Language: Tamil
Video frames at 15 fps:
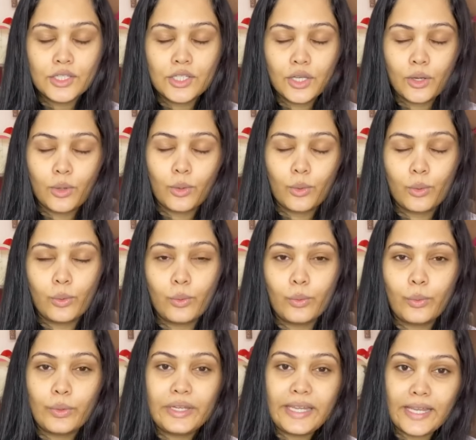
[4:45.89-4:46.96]
ஸோ
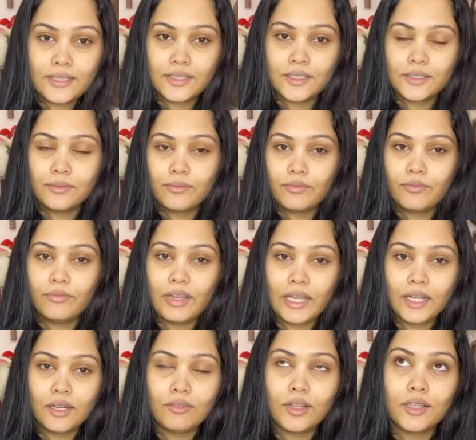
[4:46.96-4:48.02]
எஸ்
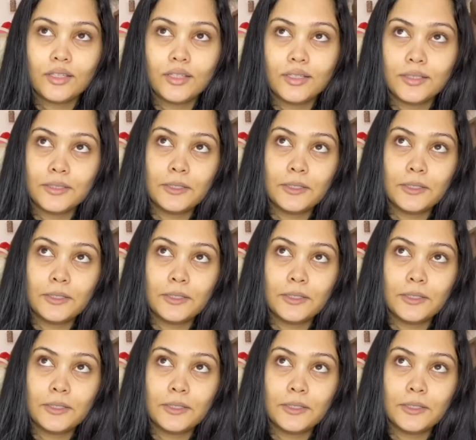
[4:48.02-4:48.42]
வேறு வந்து